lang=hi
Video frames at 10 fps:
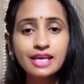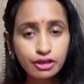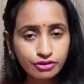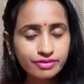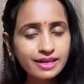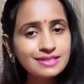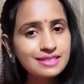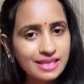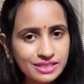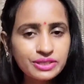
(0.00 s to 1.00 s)
हेलो फ्रेंड्स
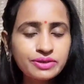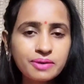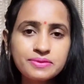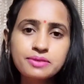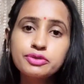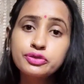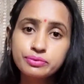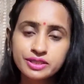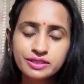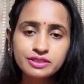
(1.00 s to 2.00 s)
कैसे हो आप सभी
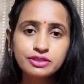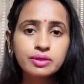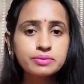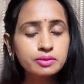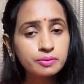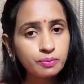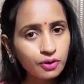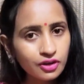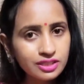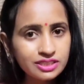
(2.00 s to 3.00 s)
उम्मीद करती हूँ आप सभी
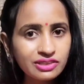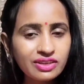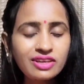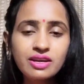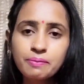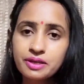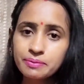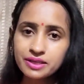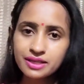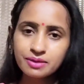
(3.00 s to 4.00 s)
बहुत अच्छे होंगे और अपने
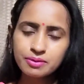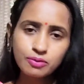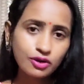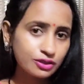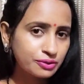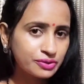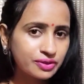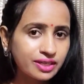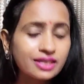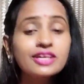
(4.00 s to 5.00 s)
अपने घर में बहुत खुश
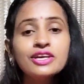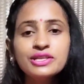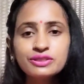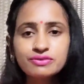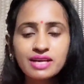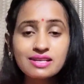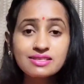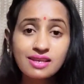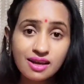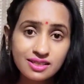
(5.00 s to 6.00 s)
होंगे तो
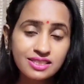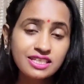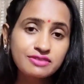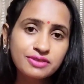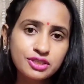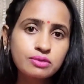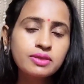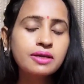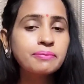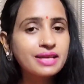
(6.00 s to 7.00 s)
फ्रेंड्स आज के इस वीडियो
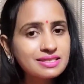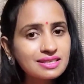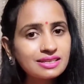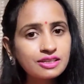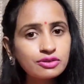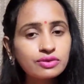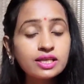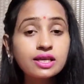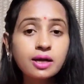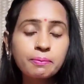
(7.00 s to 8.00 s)
में ना मैं शेयर
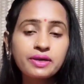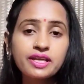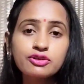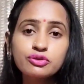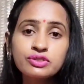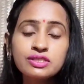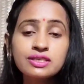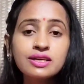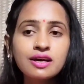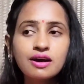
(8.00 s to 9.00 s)
करूँगी अपने कुछ
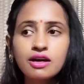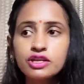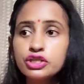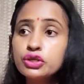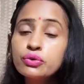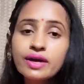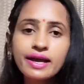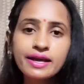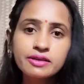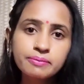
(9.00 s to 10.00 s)
न्यू
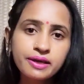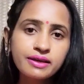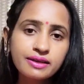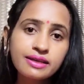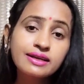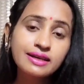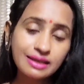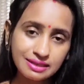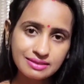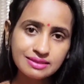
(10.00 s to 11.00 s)
हैंड बैग के
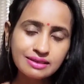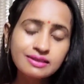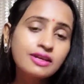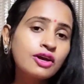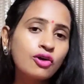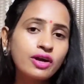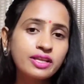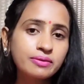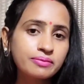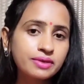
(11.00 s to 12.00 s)
कलेक्शन और
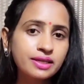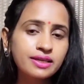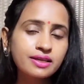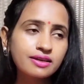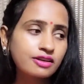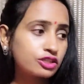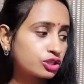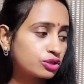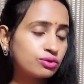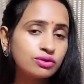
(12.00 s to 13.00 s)
ये मेरे
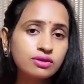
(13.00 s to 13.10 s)
न्यू